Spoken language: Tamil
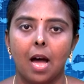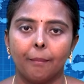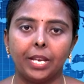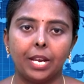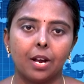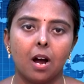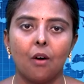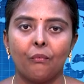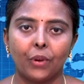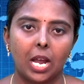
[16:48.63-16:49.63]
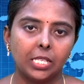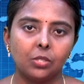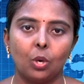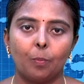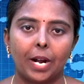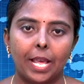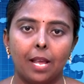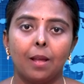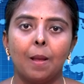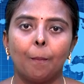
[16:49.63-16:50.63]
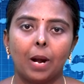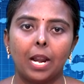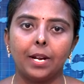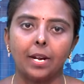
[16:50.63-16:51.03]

அமெரிக்கா பிரான்ஸ் உள்பட பல